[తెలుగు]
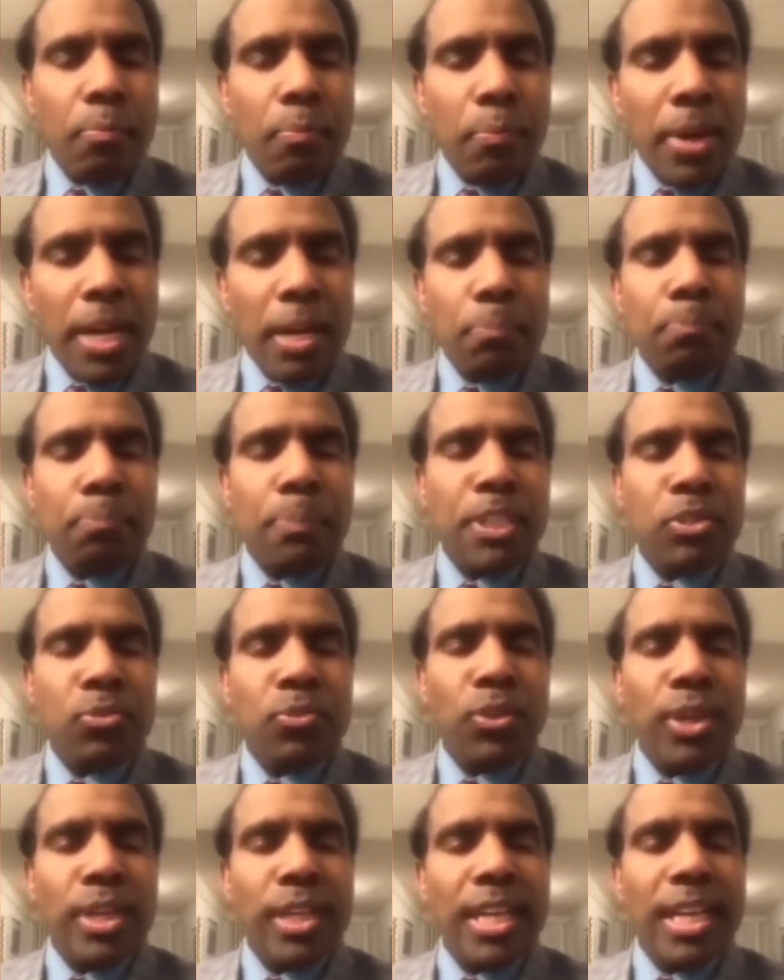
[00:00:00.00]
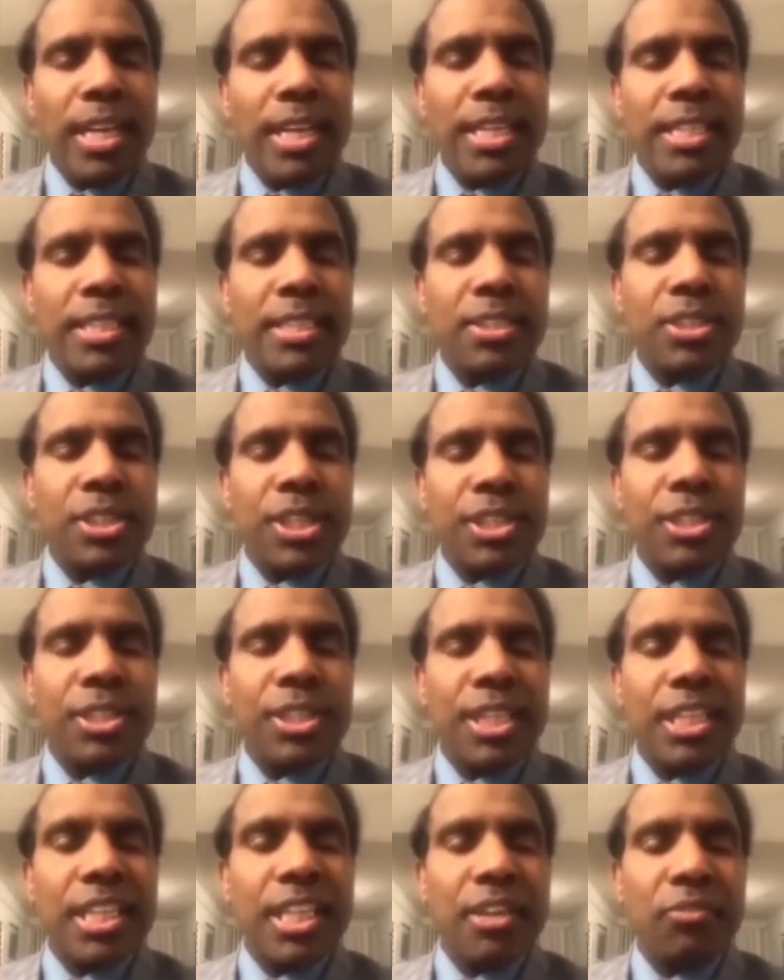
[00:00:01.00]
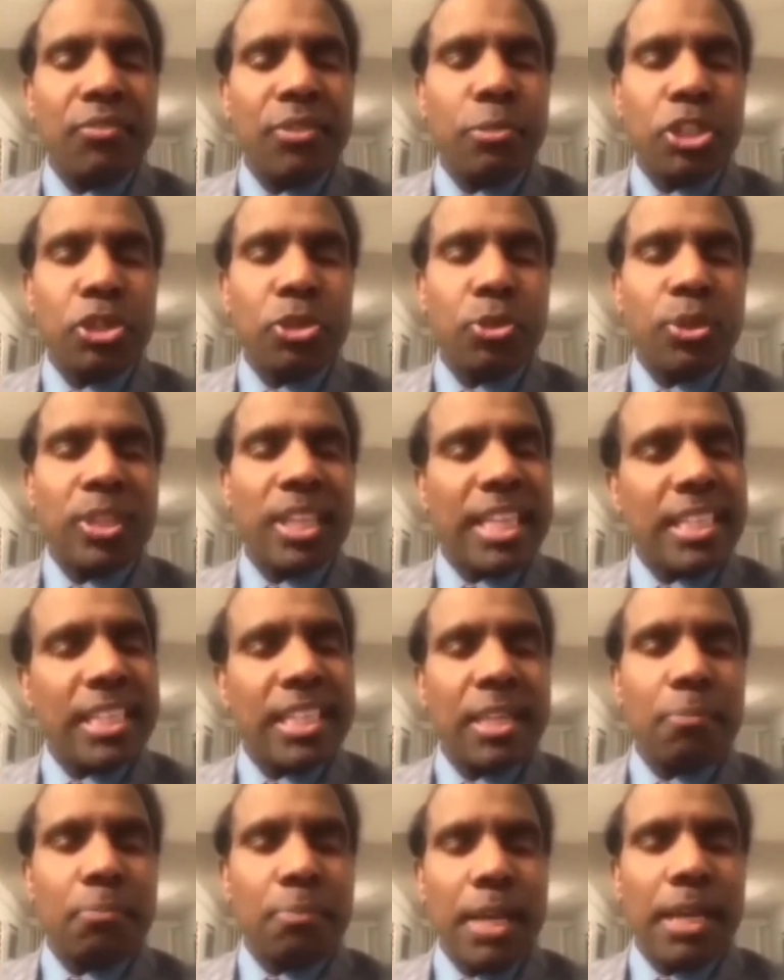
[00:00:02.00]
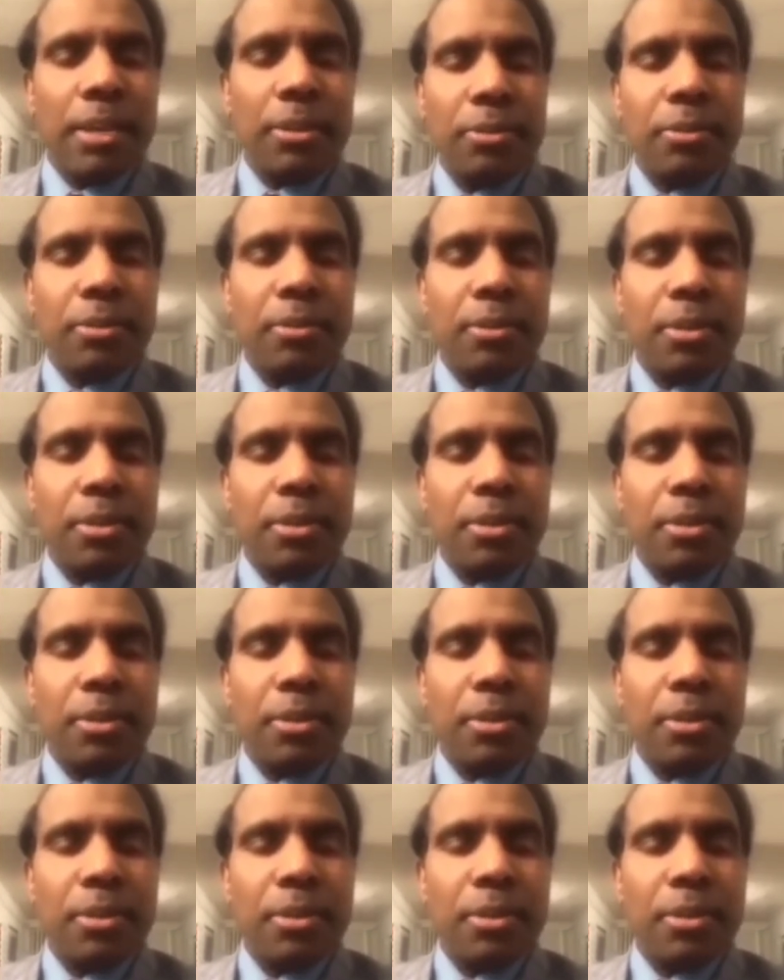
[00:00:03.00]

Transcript: పర్పస్ఫుల్గా రిలీజ్ చేసినట్టు ఇన్ఫర్మేషన్ ఉందని చెప్పాను